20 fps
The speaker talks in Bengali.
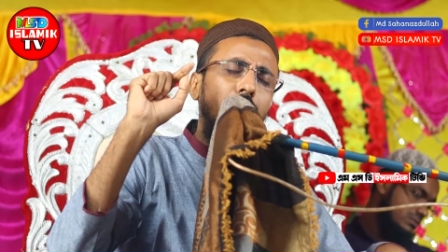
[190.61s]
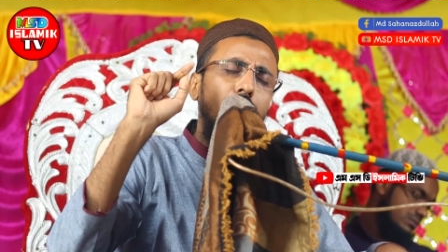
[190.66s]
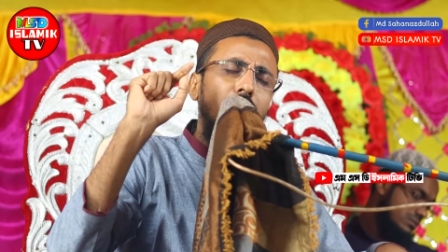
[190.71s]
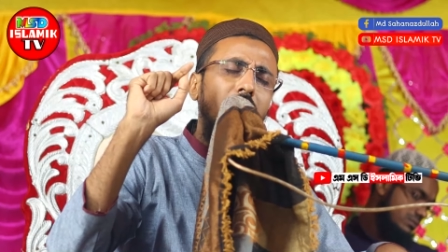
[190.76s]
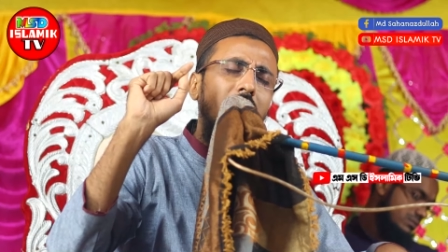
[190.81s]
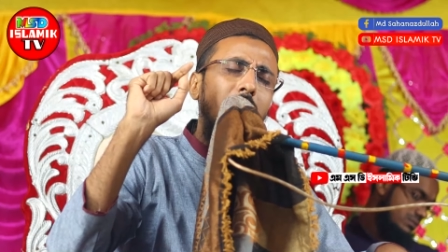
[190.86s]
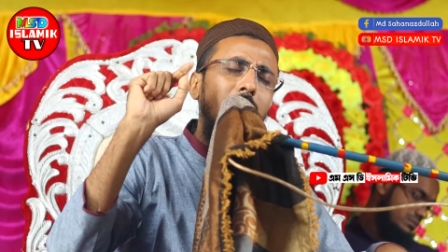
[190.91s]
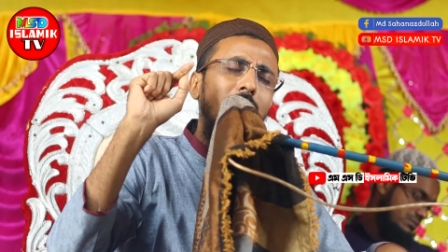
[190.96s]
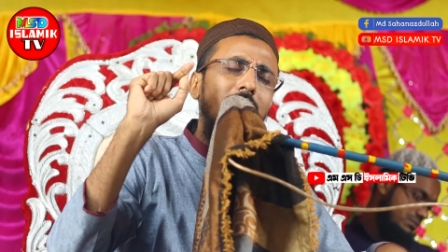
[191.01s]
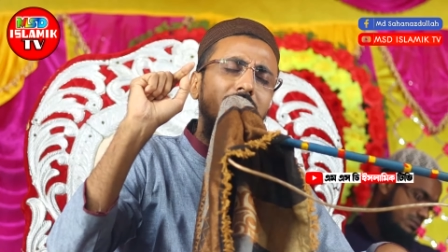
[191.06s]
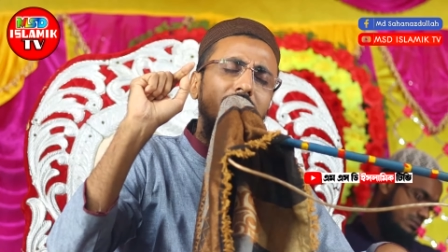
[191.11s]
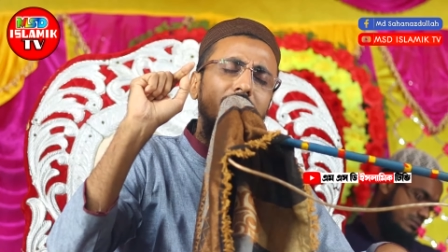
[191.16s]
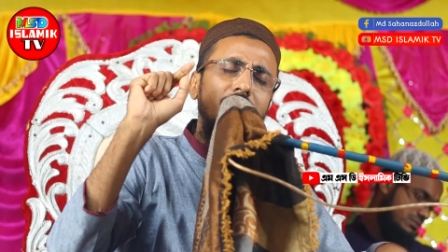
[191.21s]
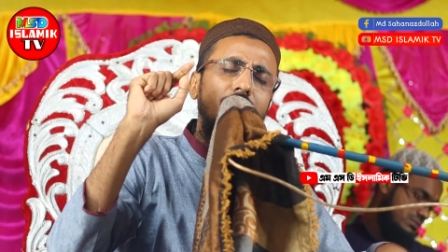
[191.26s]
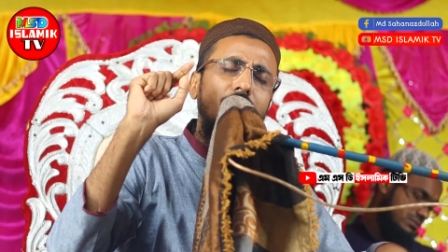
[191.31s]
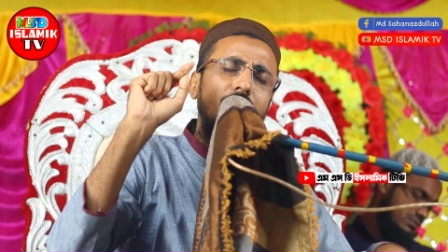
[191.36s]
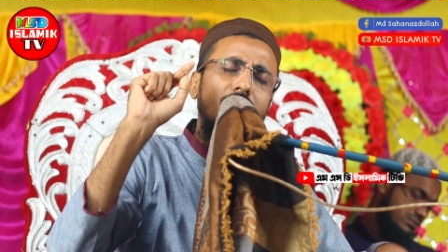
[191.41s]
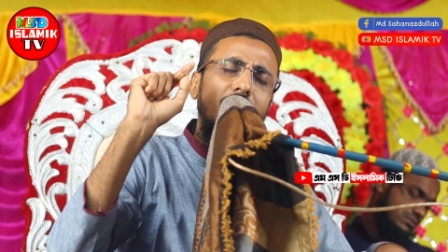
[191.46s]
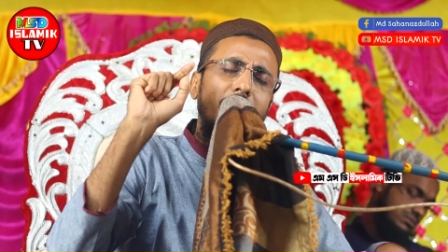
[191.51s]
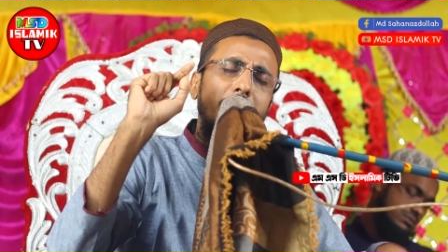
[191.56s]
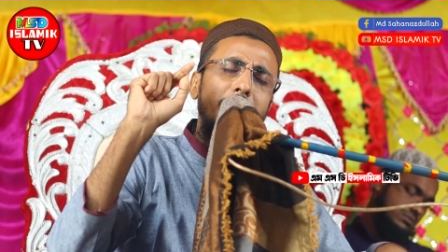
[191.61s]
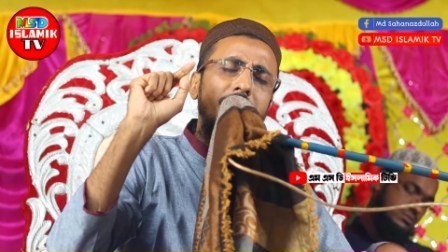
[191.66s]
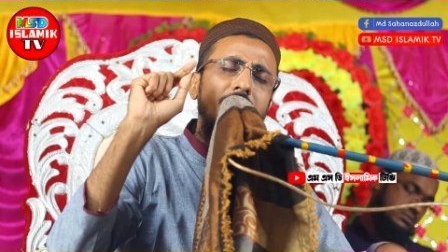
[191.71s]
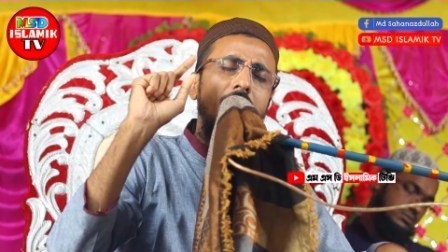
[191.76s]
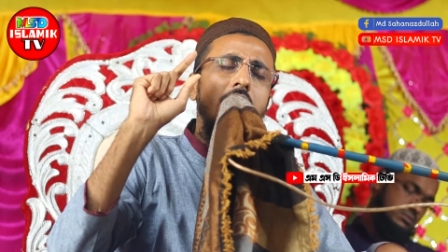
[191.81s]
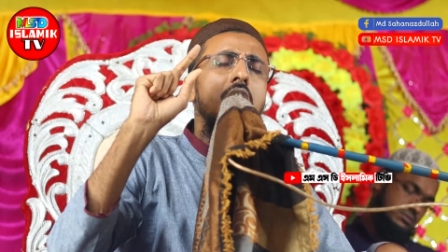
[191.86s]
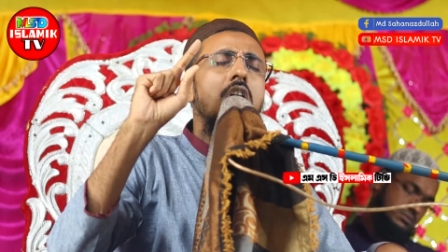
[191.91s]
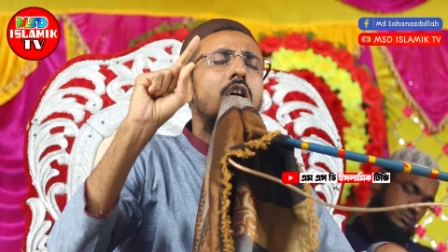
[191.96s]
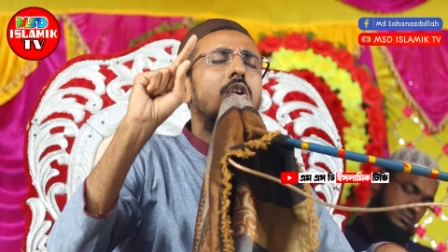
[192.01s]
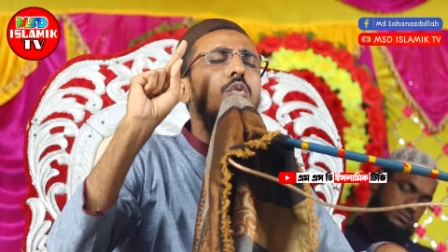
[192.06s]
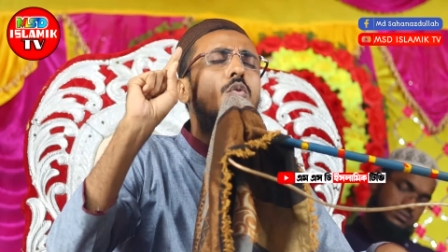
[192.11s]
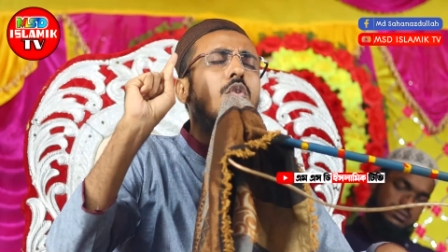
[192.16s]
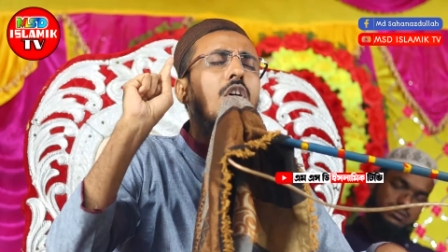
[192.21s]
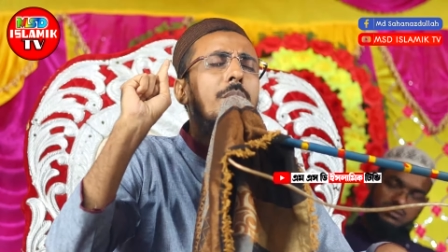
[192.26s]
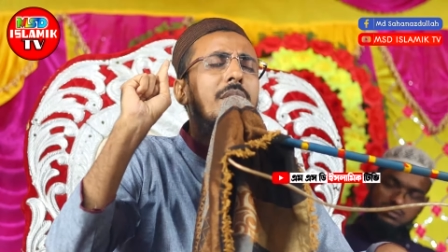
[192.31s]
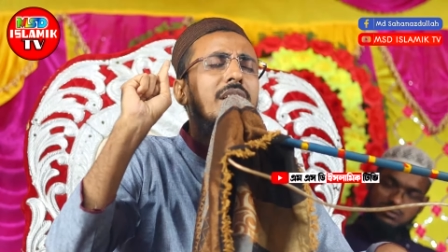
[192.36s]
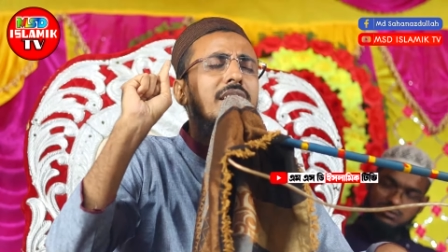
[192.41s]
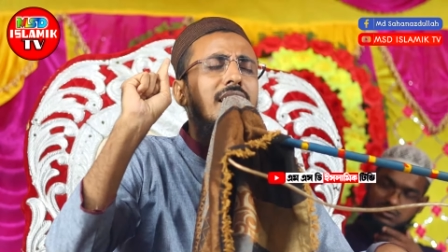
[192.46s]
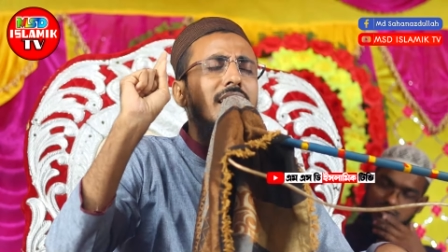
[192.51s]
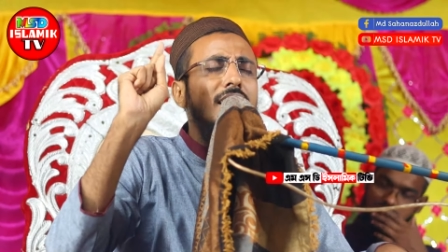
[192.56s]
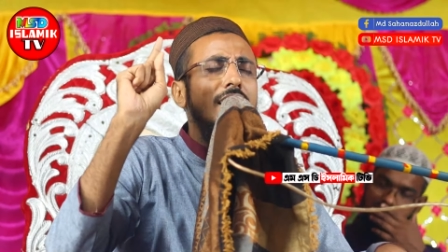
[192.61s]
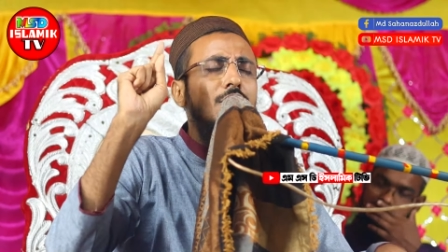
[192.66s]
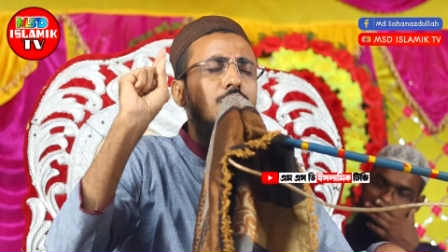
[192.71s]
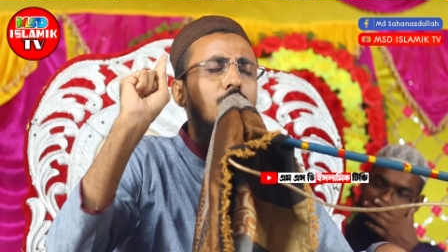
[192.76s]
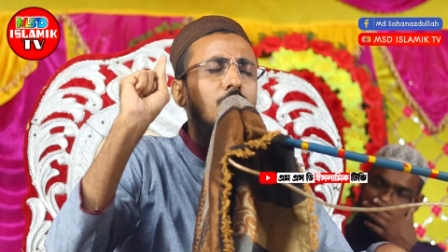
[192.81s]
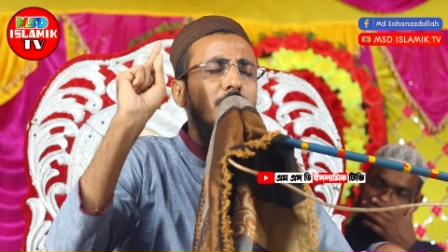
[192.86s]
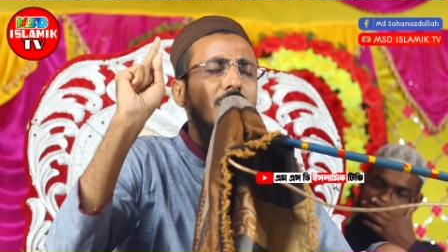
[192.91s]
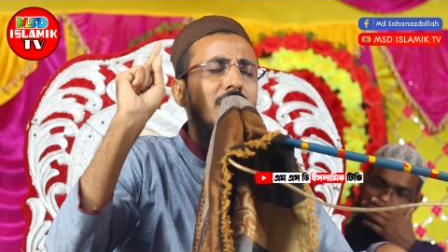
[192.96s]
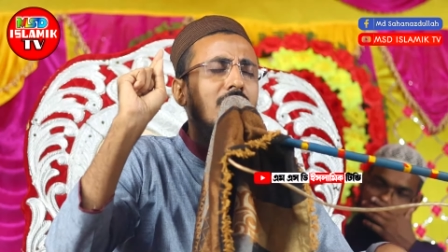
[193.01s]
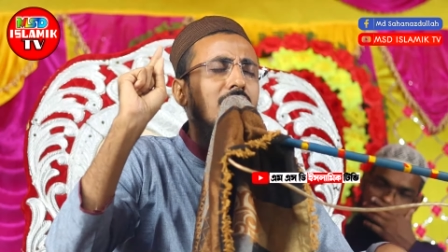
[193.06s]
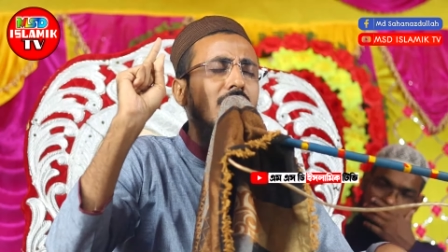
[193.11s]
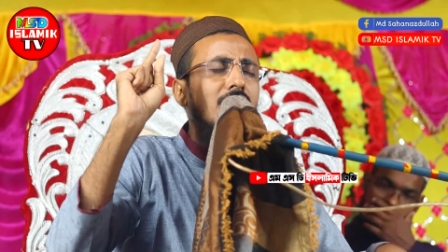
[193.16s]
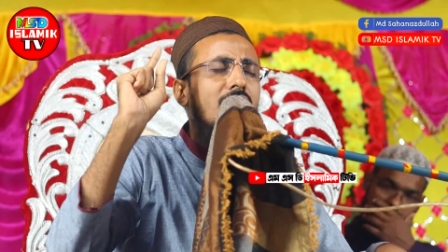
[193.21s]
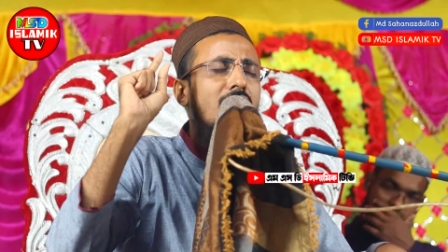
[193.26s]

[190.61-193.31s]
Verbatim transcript: ধোকাবাজি করা কবে থেকে তুমি